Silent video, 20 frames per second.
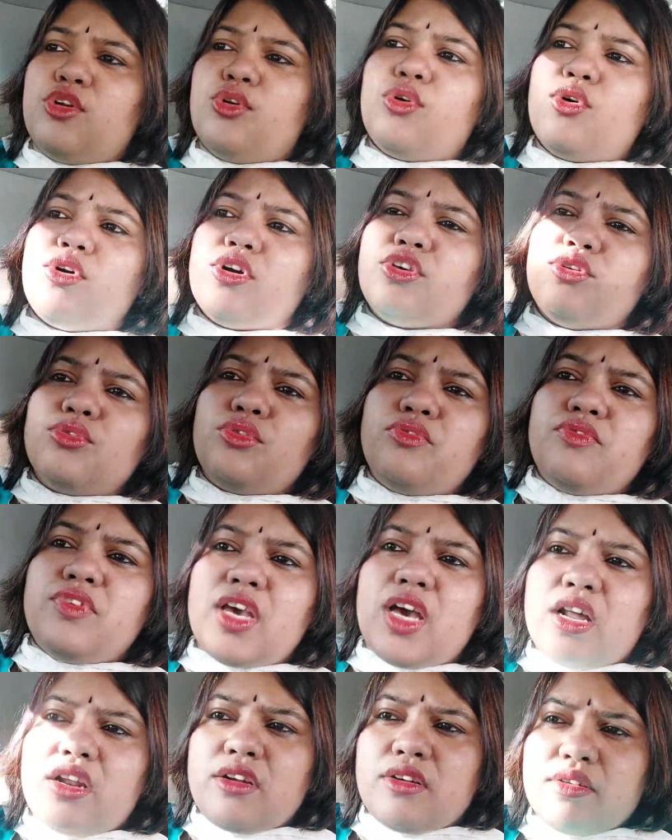लोग यू नो
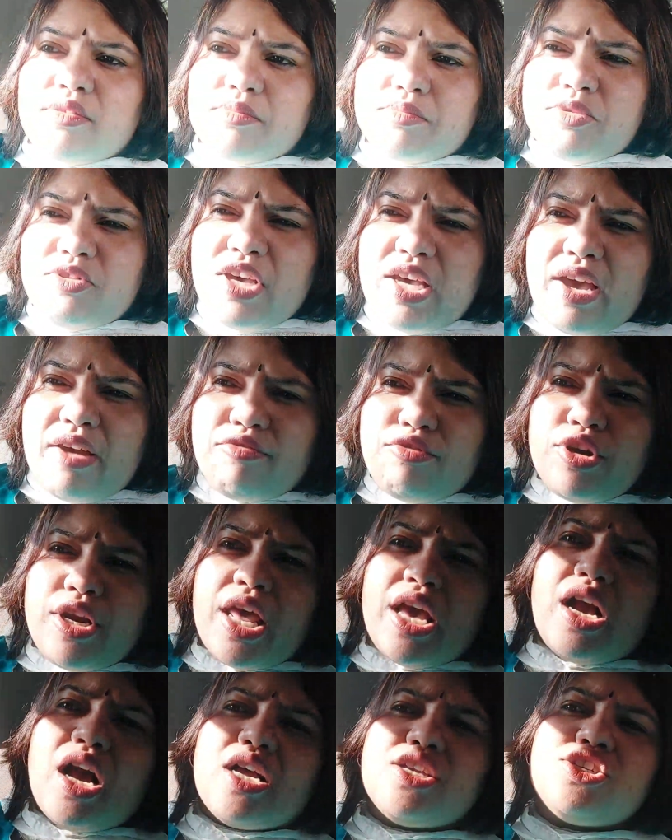वी आर वी हैव टू
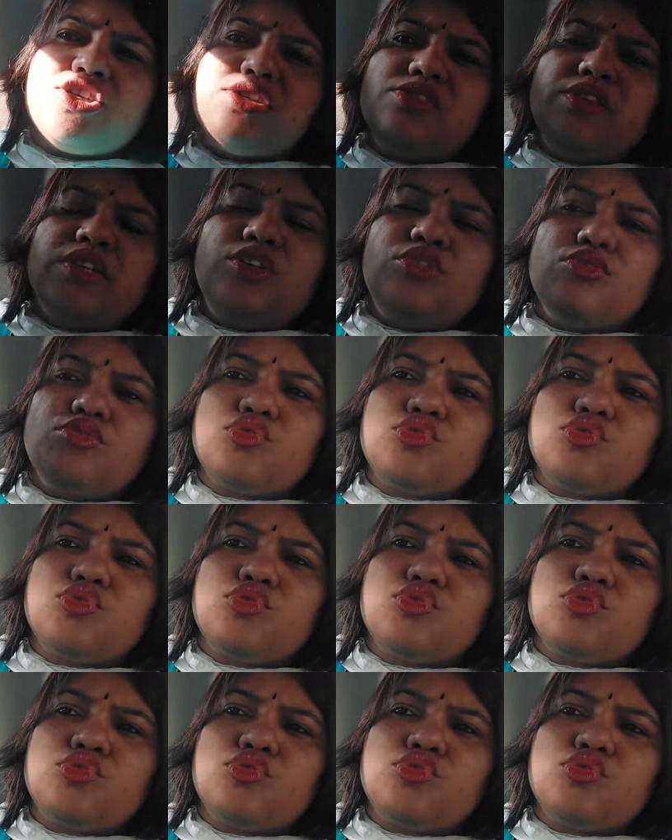टेक आर चिल्ड्रन